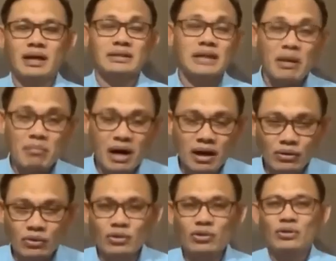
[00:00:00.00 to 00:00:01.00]
kasama
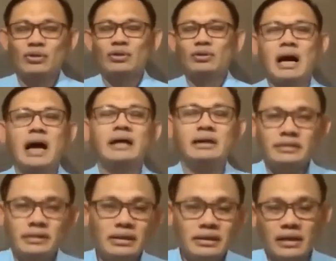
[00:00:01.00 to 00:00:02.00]
ako ay
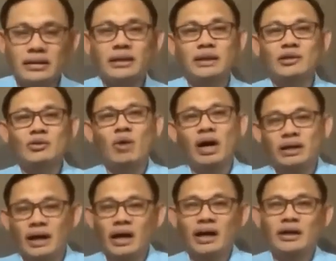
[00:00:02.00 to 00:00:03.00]
hindi na
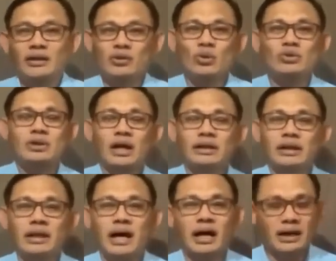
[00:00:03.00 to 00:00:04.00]
naniniwala doon sa
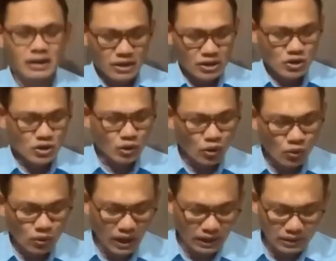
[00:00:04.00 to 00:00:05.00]
kanilang
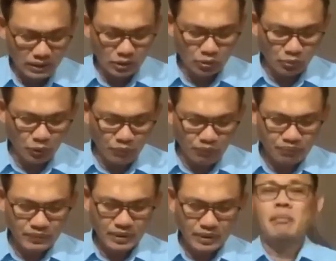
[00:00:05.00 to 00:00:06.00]
slogan. no po?
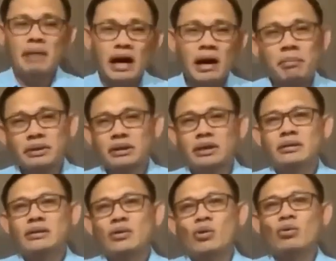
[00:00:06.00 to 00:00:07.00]
Mga
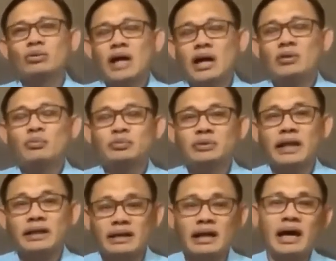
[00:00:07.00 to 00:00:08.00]
kapatid, kung tayo
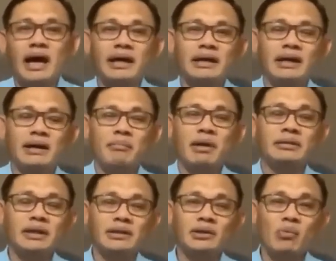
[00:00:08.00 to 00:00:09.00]
talaga ay uh,
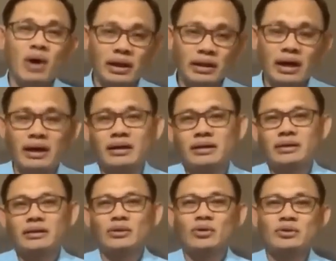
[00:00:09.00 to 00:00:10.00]
magtitiwala
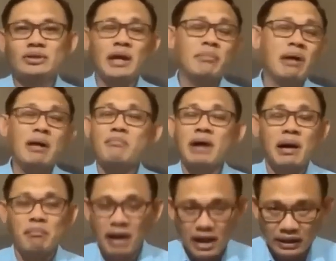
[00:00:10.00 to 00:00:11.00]
no sa ibang
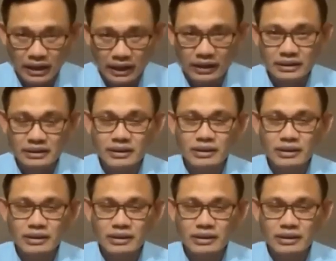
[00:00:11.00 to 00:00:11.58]
mga bagay